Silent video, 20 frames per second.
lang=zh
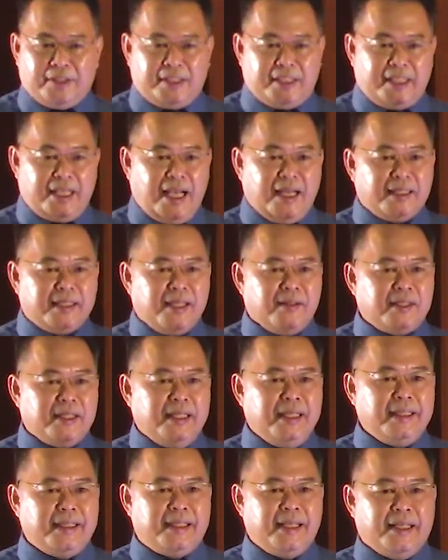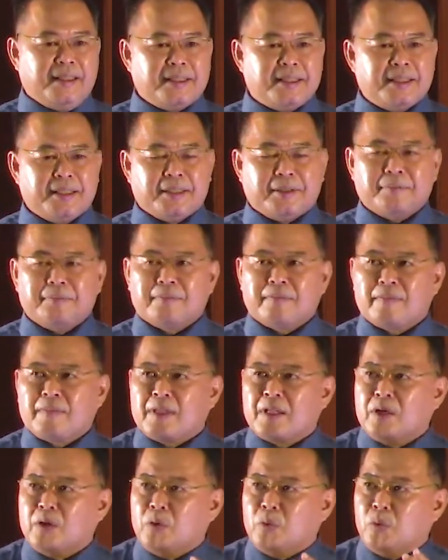强调的一点是，
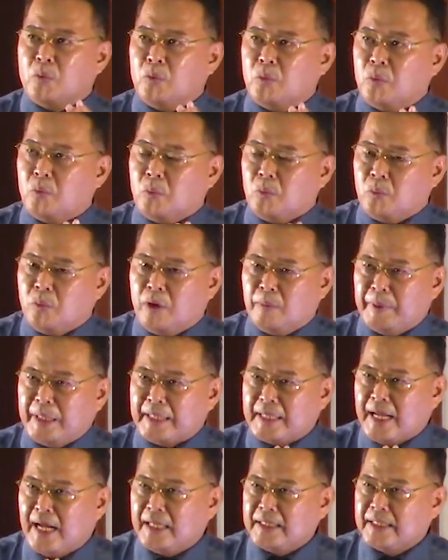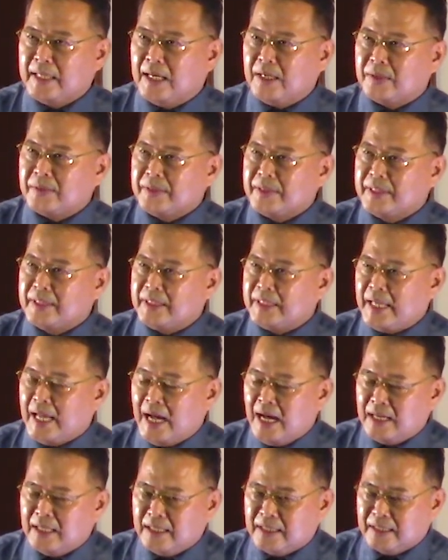我们看到
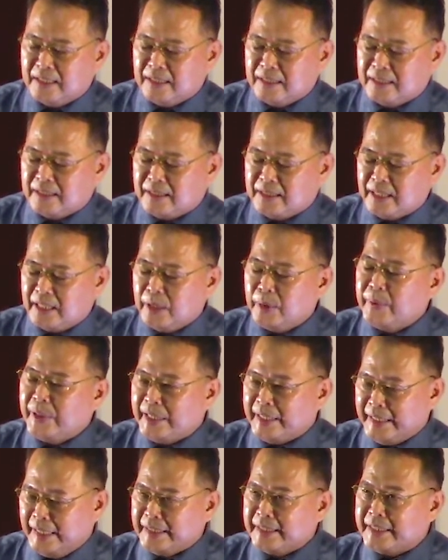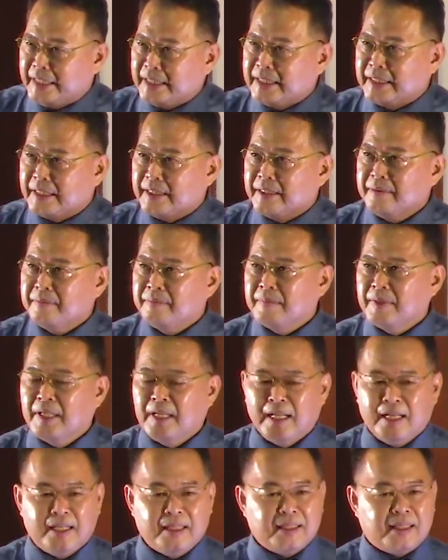加勒这位年轻人，
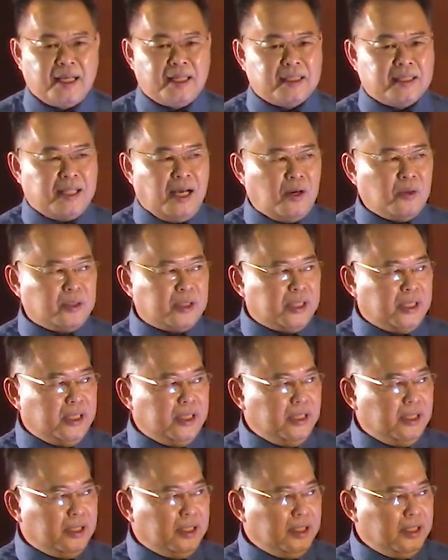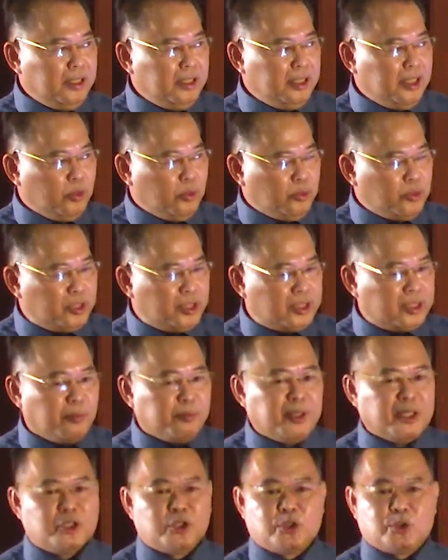他到底有什
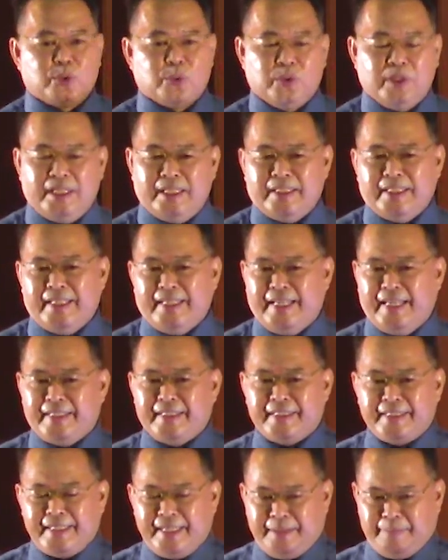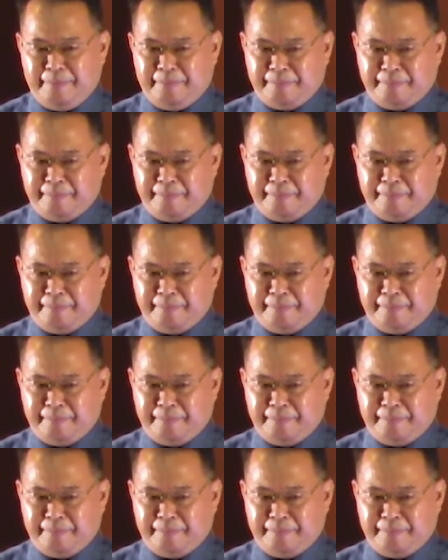么属灵的眼见？